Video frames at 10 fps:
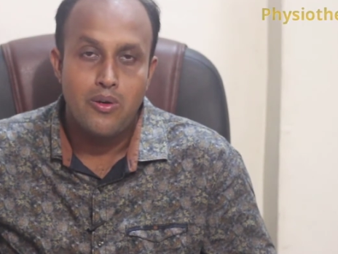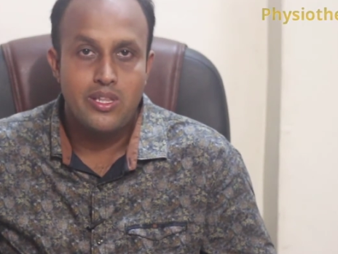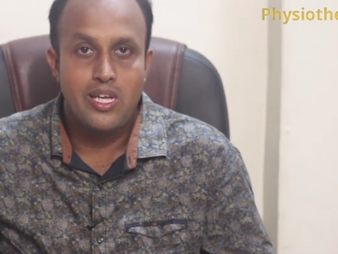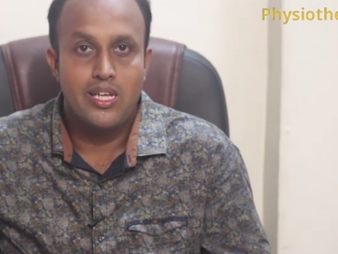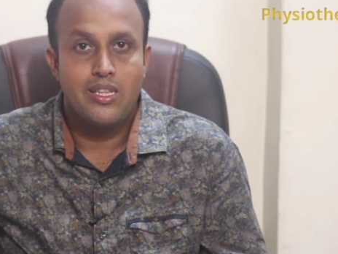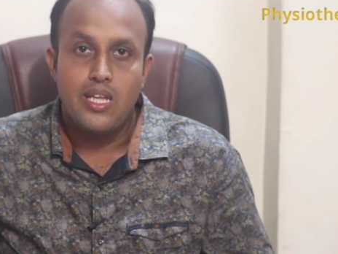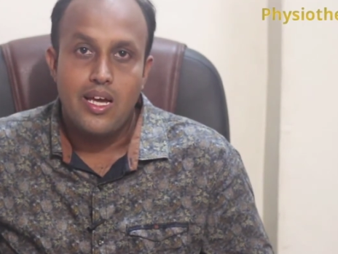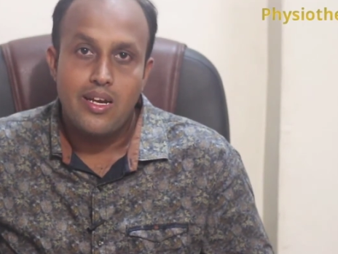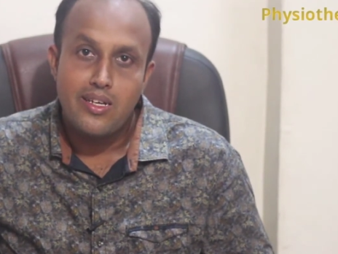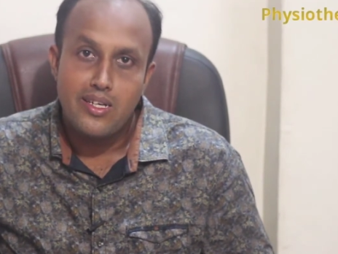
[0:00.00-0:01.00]
অর্থাৎ
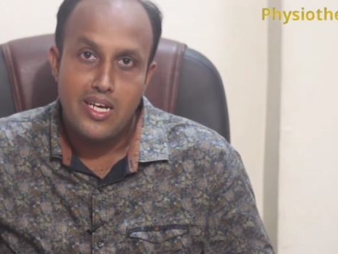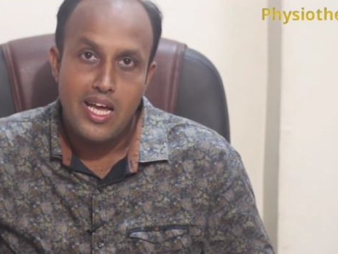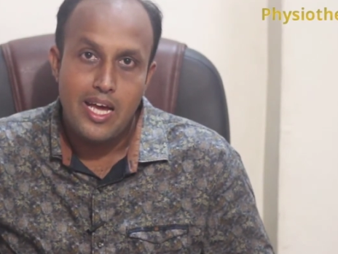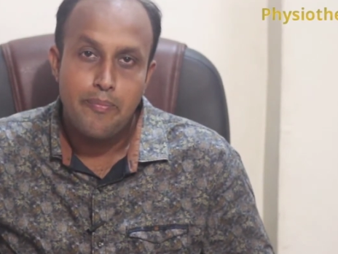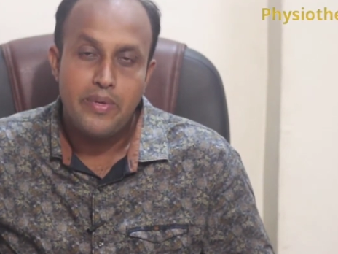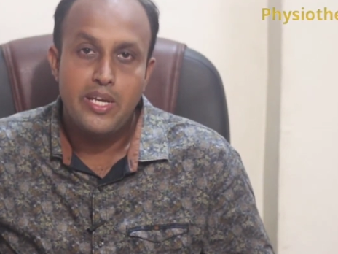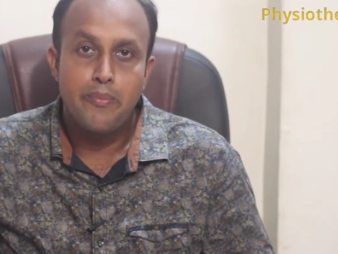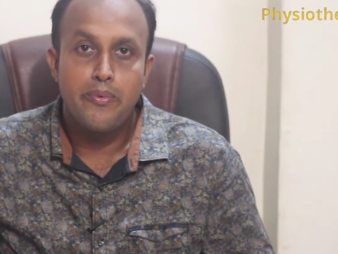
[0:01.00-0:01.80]
তার নার্ভ কি